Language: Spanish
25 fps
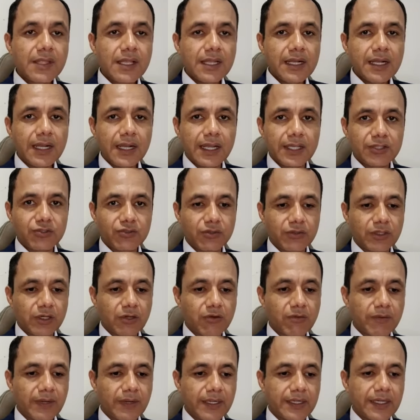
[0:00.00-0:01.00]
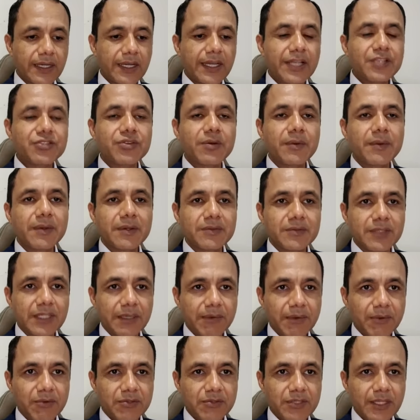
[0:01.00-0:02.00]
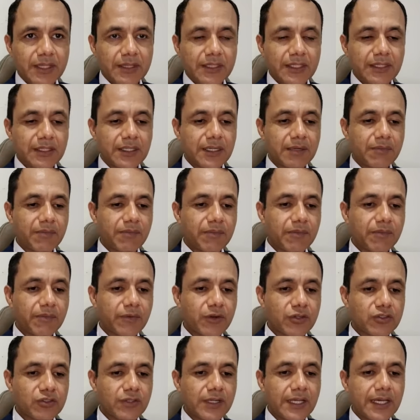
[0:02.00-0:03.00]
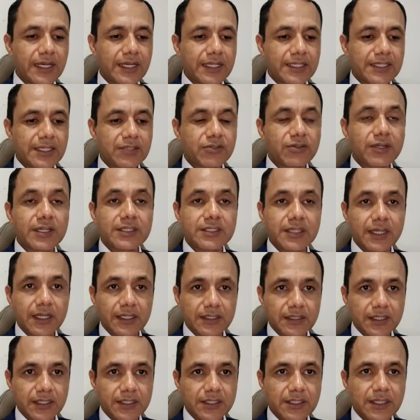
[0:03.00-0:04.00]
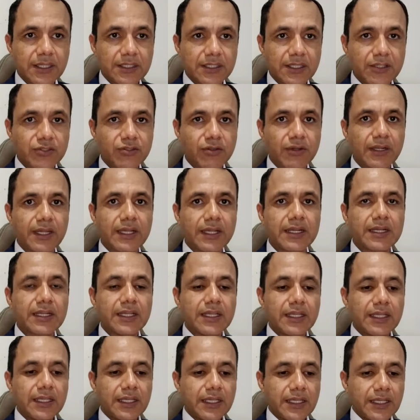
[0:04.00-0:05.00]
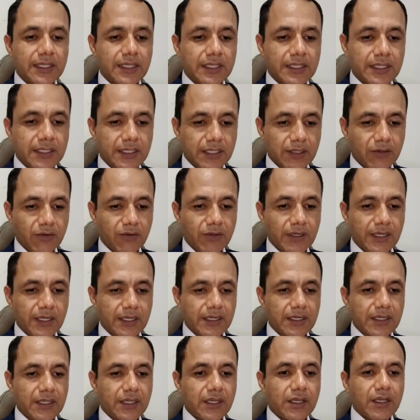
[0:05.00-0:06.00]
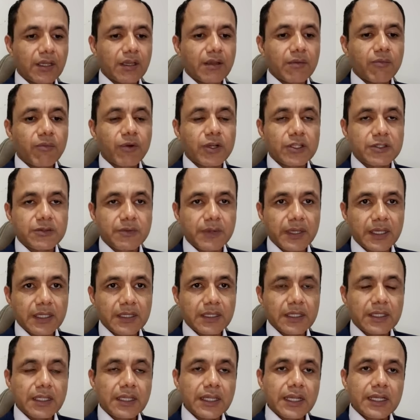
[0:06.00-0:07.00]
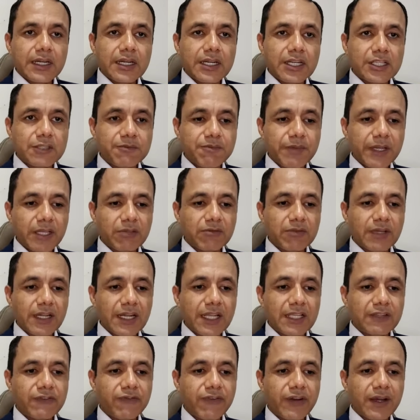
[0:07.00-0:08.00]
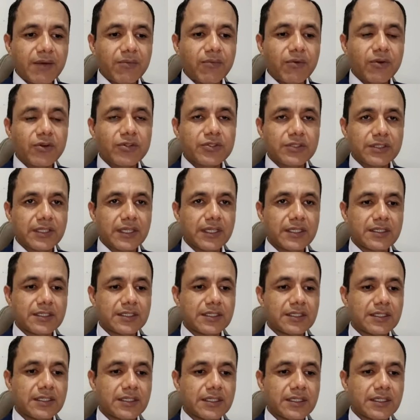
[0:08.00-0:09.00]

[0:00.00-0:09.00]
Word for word: la zona urbana. Eso debemos de entender por solar, esas son las características del solar irregular. Pues bien, respecto a las famosas